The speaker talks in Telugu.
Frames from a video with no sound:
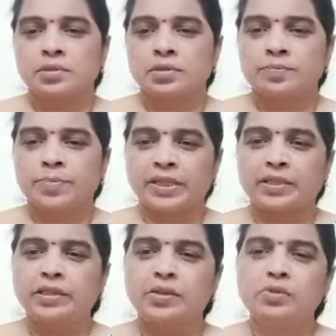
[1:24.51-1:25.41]
పద్ధతులు
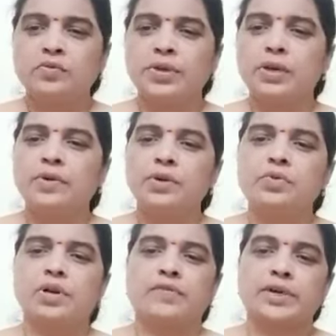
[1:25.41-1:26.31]
విలువలు ఉన్న
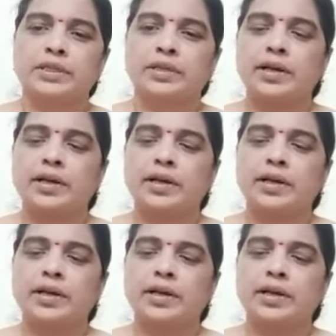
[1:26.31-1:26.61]
వ్యక్తి అండి